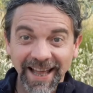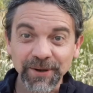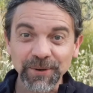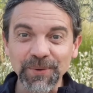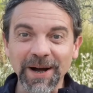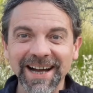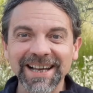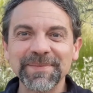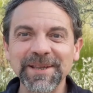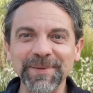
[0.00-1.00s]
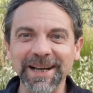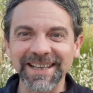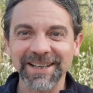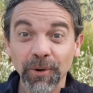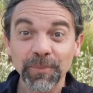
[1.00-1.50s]
Eccolo qua, alle mie
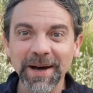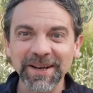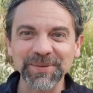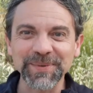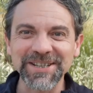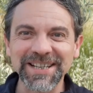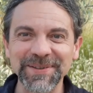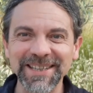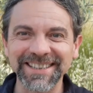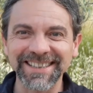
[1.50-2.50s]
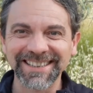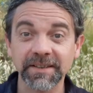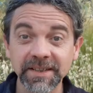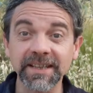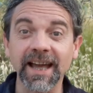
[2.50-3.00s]
spalle, comparso magicamente.
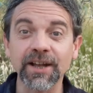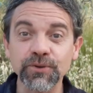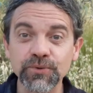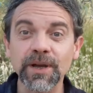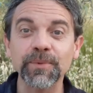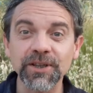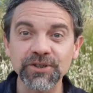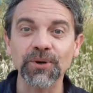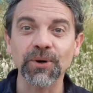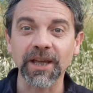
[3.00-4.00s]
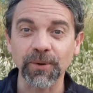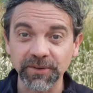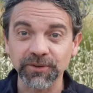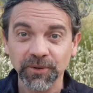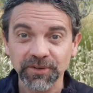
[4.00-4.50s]
Sì, aggiungiamo le ginocchia a
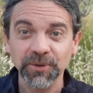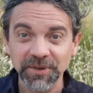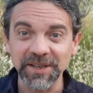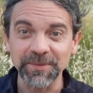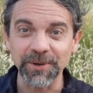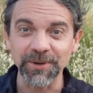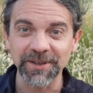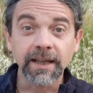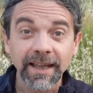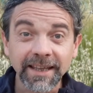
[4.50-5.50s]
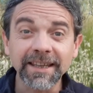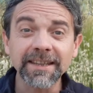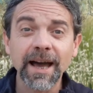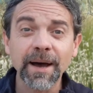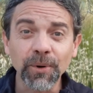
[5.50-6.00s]
questo nostro simbolo e
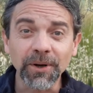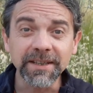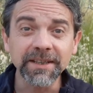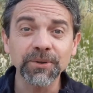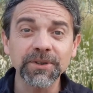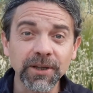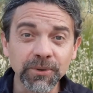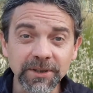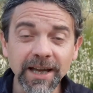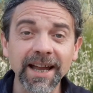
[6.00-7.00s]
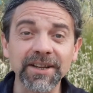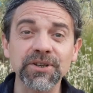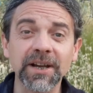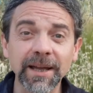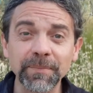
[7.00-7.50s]
chiediamo a Dio di
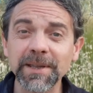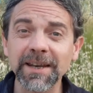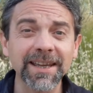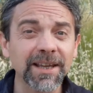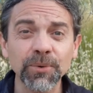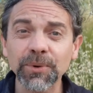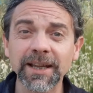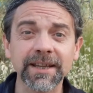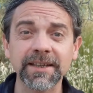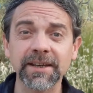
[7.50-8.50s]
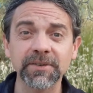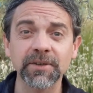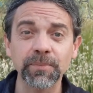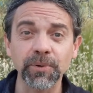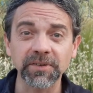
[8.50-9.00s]
aiutarci a capire che l'unica
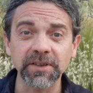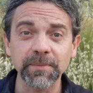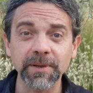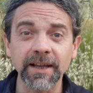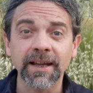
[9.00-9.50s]
direzione possibile